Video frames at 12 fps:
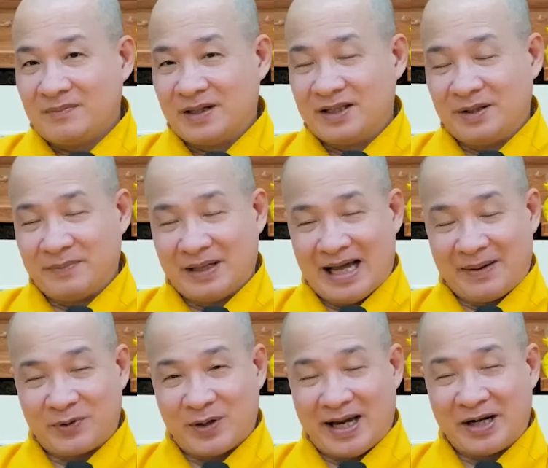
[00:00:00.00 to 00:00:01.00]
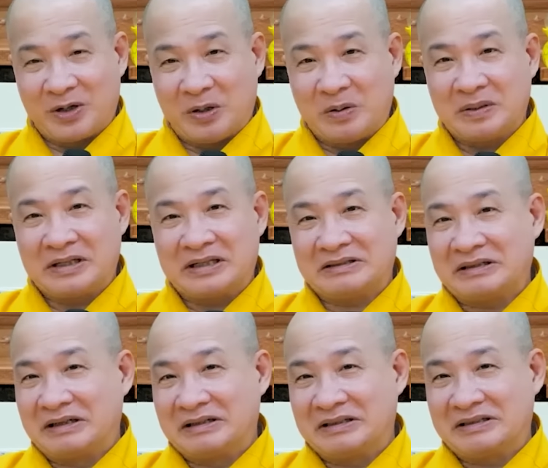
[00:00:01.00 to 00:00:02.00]
Bởi vì mình làm cho ai khổ cái là
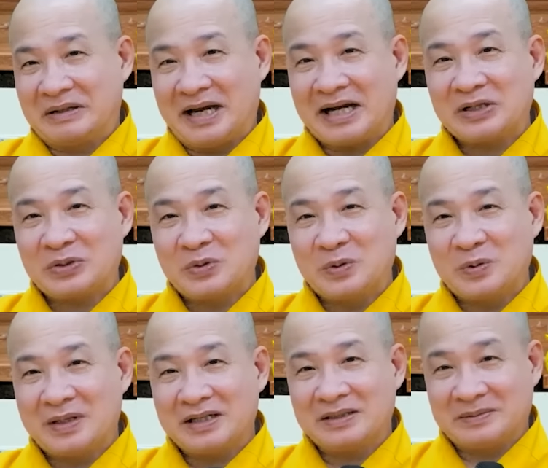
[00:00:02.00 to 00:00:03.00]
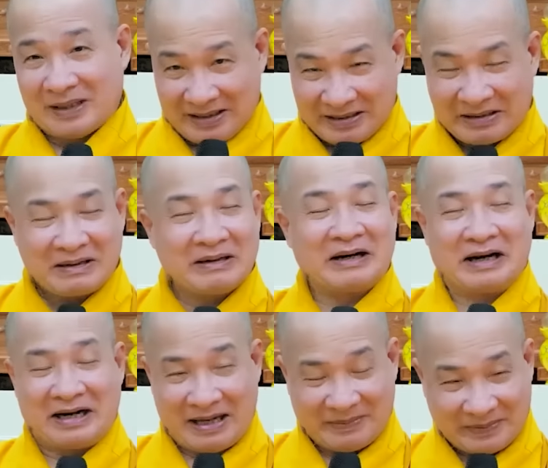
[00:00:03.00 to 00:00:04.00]
trời ơi sao ác với tôi quá, đó là
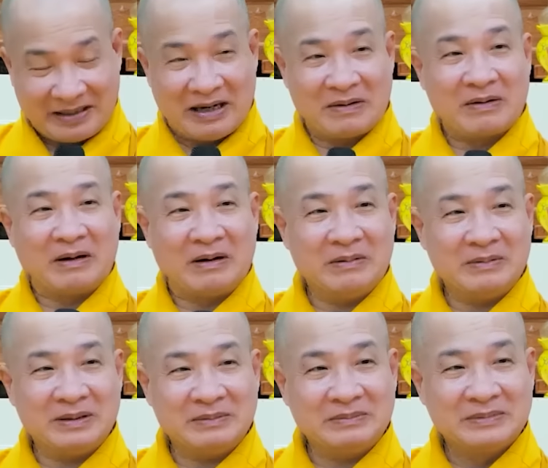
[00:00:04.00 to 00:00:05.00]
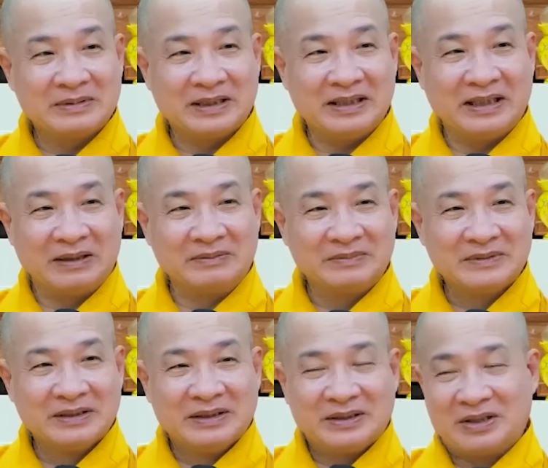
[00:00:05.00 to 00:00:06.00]
làm ra đau khổ mà. Thấy không?
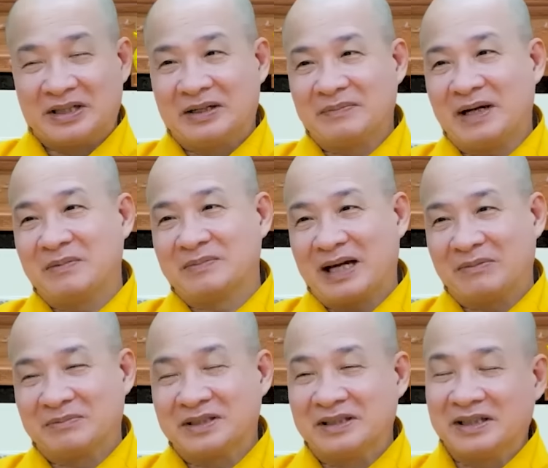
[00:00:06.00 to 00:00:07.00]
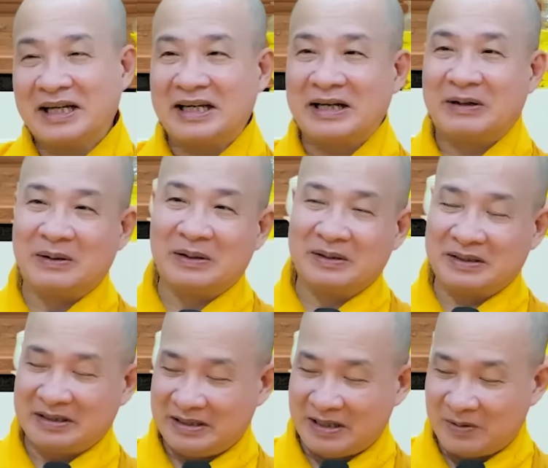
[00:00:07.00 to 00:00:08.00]
Cho nên mấy ông chồng thường hay ngồi
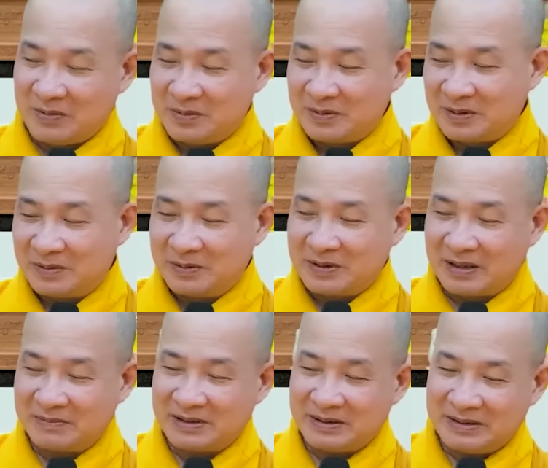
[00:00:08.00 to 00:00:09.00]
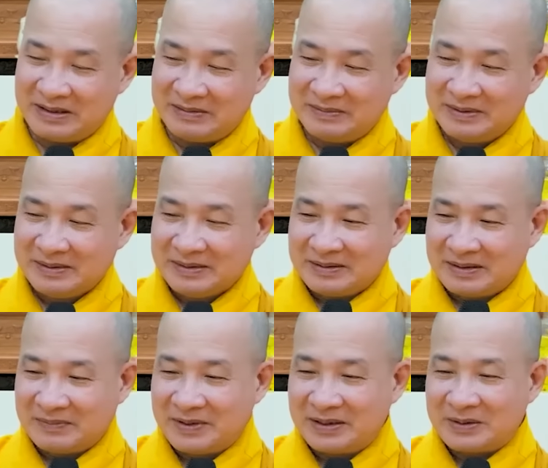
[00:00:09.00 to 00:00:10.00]
nhậu rượu rồi ông nói đó,
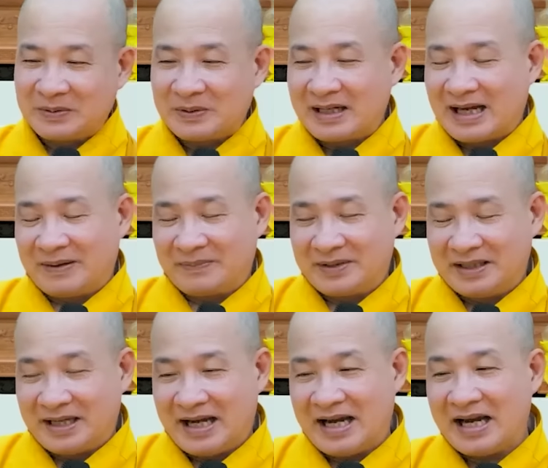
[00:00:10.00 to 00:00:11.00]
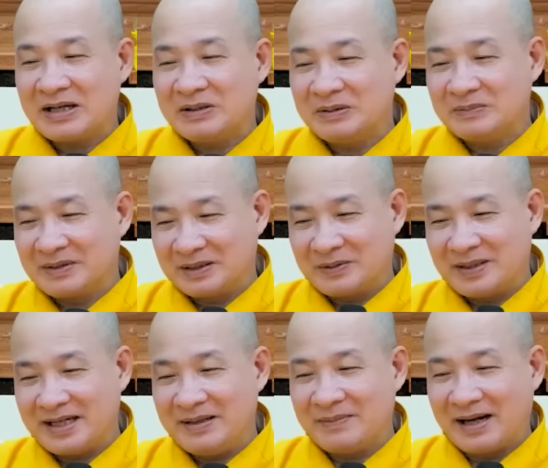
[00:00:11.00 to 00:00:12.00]
không biết tôi có làm gì ác không mà tôi
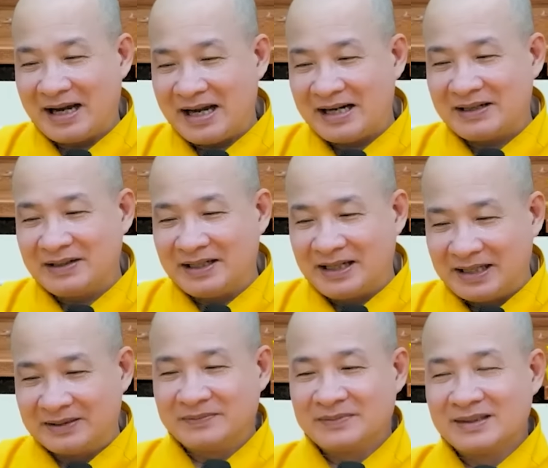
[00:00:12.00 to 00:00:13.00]
lấy bả rồi ha.